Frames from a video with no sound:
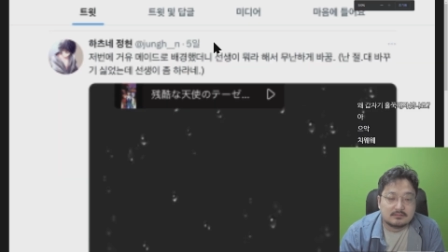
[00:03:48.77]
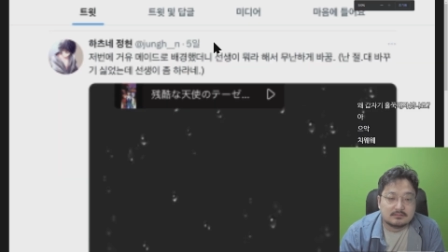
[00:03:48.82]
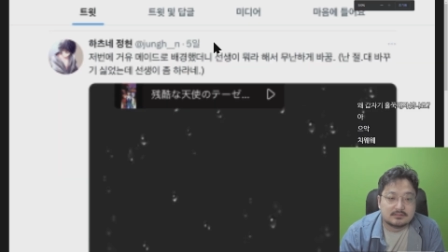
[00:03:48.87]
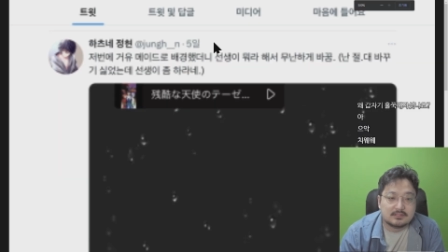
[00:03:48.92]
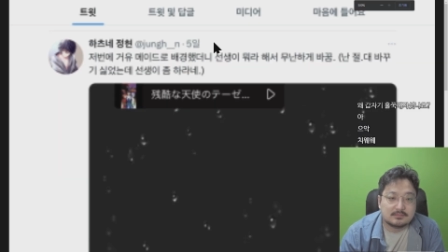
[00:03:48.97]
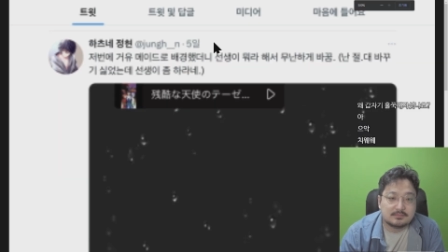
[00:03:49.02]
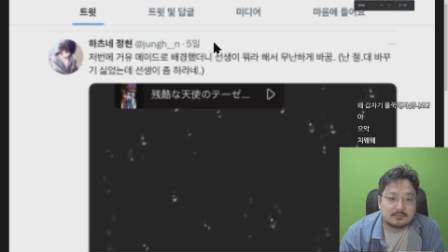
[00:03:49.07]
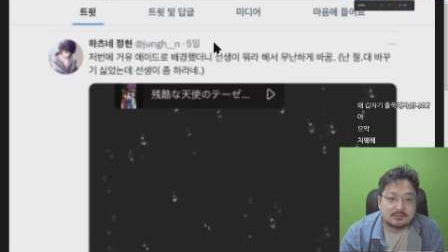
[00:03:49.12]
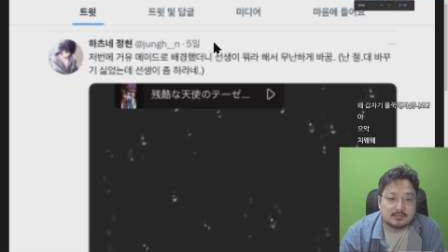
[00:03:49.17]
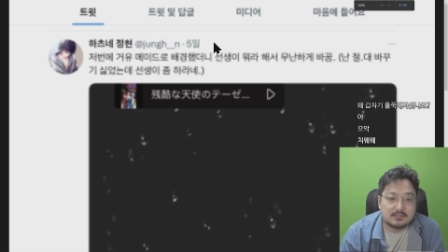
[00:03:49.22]

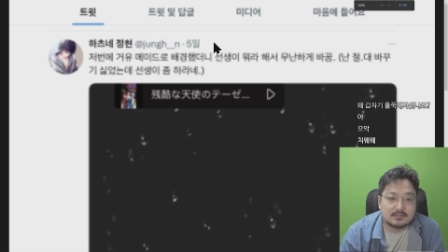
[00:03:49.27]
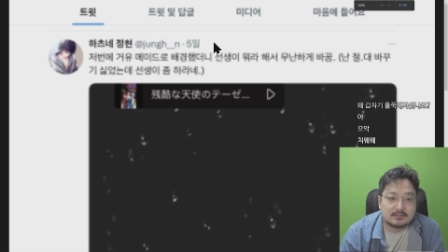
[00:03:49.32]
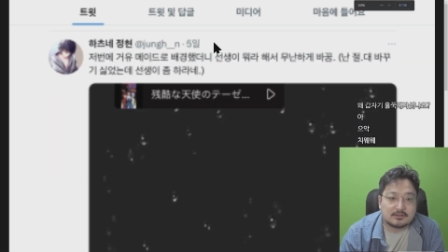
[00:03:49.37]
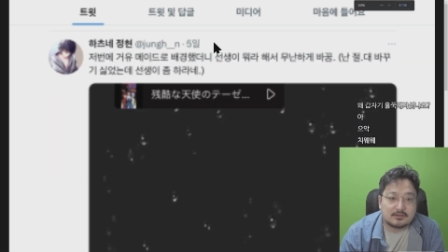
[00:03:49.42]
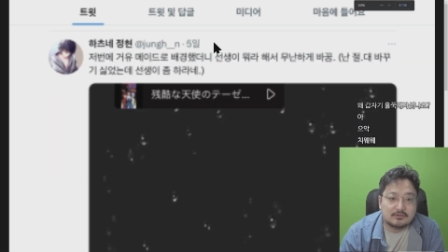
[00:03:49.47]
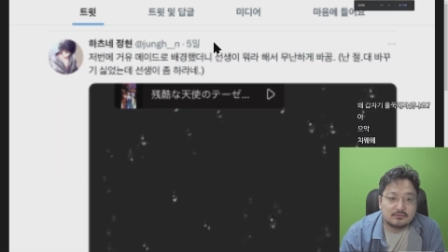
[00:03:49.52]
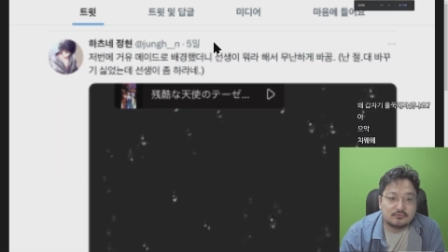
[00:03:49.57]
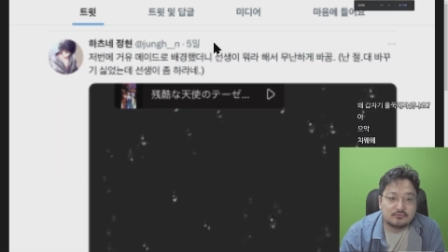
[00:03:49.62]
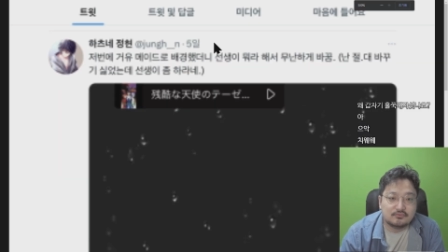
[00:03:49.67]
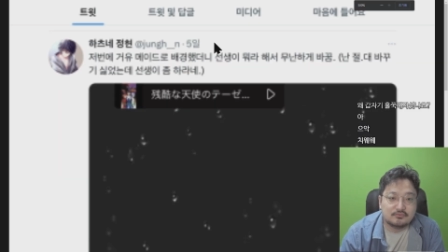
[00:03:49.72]
저번에
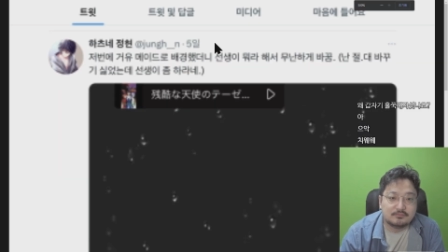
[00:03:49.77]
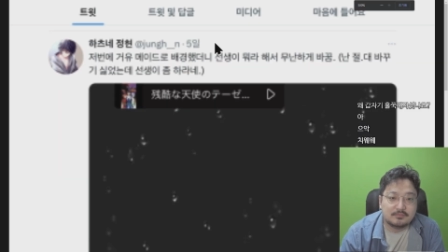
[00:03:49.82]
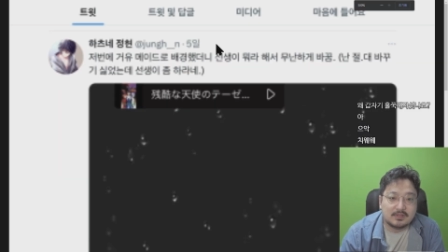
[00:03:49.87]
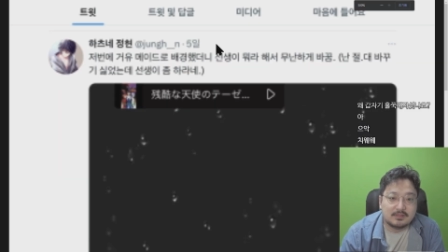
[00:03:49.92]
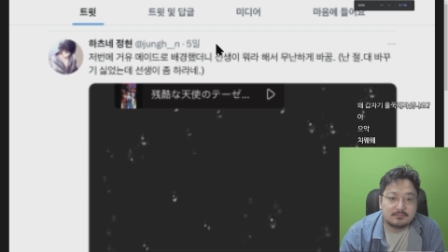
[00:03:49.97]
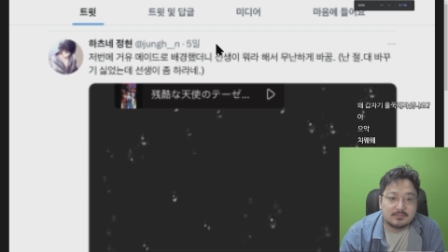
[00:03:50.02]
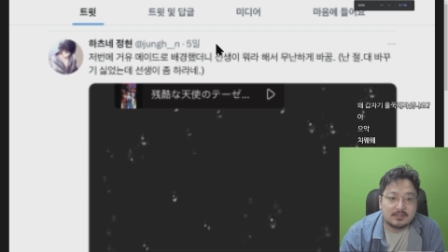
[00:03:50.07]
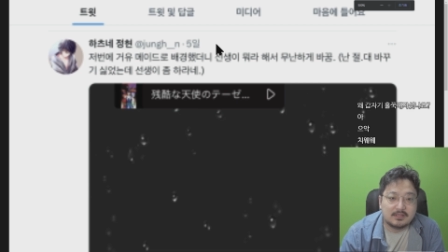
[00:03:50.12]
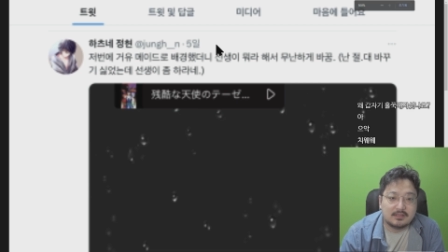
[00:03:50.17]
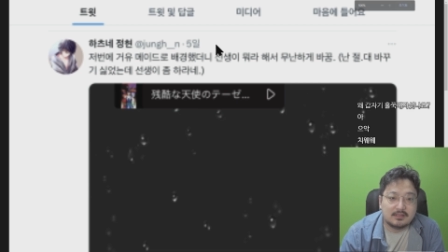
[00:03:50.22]
거유
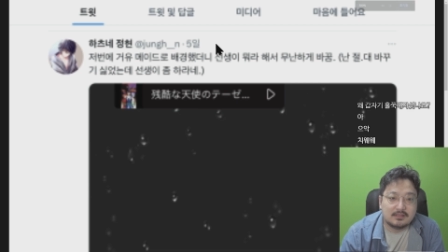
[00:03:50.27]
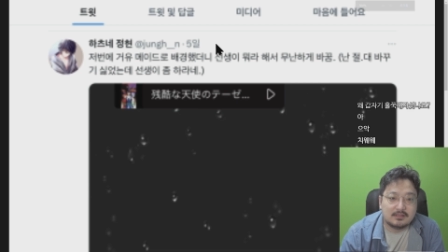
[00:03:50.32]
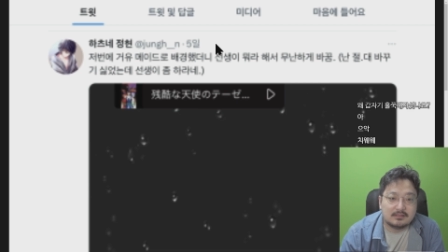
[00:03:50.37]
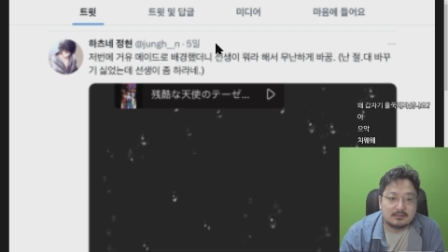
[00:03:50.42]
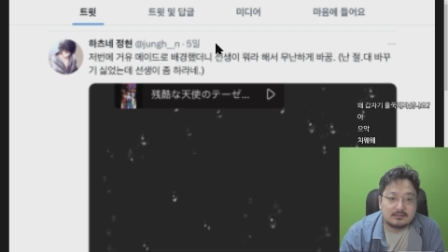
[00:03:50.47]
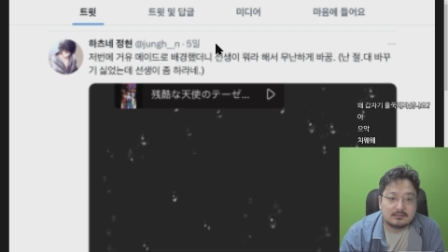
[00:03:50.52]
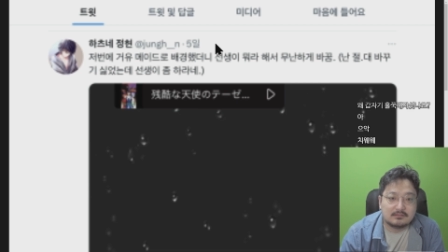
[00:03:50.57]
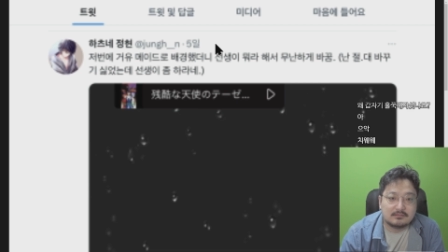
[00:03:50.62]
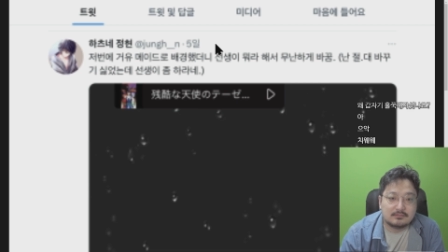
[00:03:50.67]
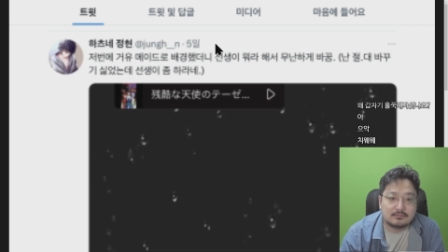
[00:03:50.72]

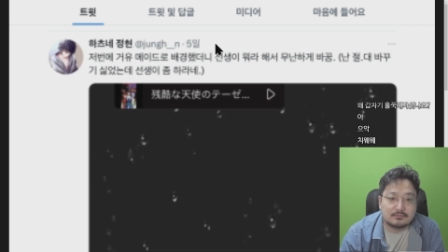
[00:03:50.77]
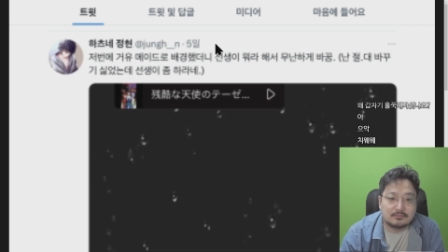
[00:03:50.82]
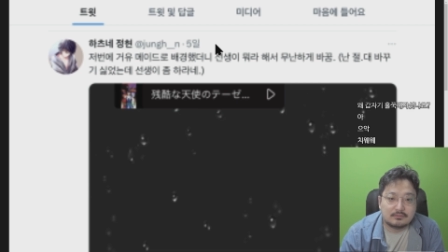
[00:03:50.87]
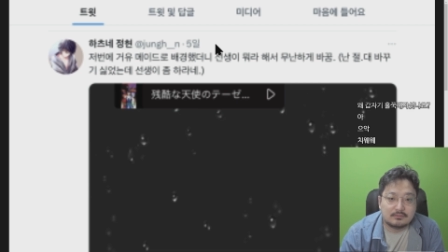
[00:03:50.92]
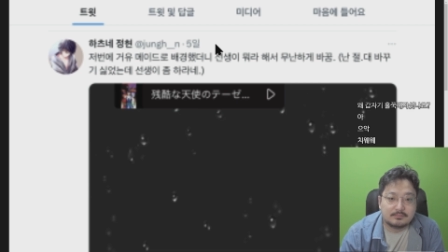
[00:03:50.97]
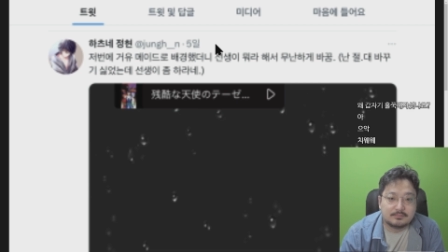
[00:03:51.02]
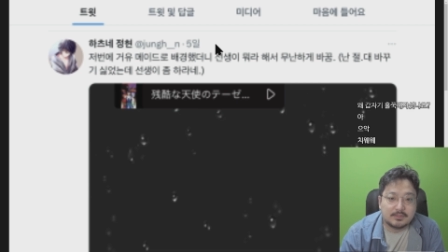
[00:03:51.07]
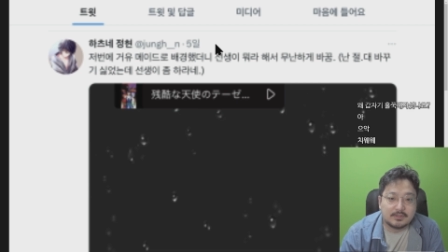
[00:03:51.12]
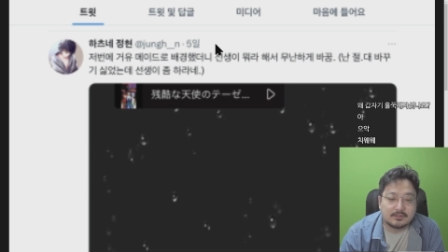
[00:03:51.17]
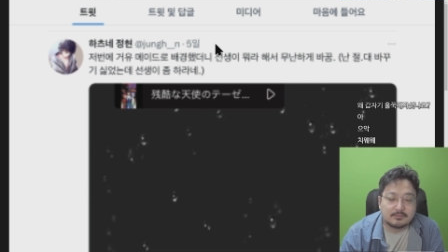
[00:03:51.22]

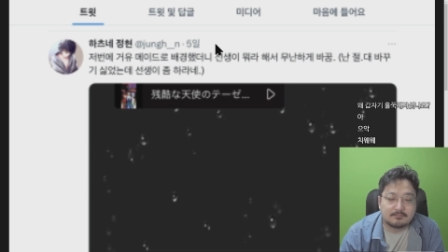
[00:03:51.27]
매매대로